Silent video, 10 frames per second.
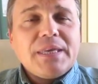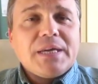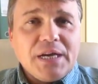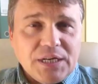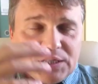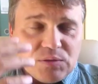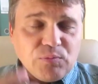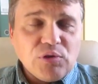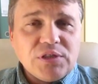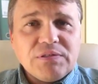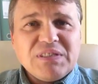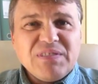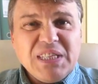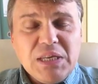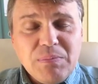как их использовать
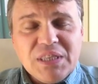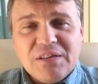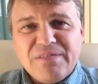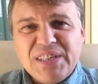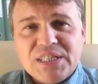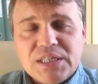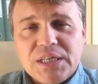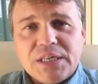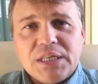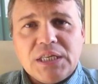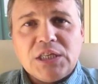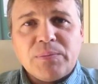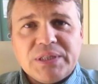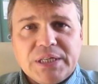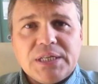именно в
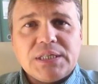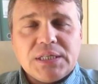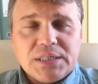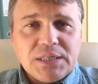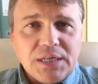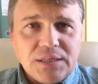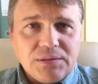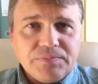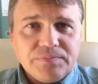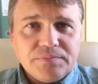инженерно-гидрометеорологических изысканиях.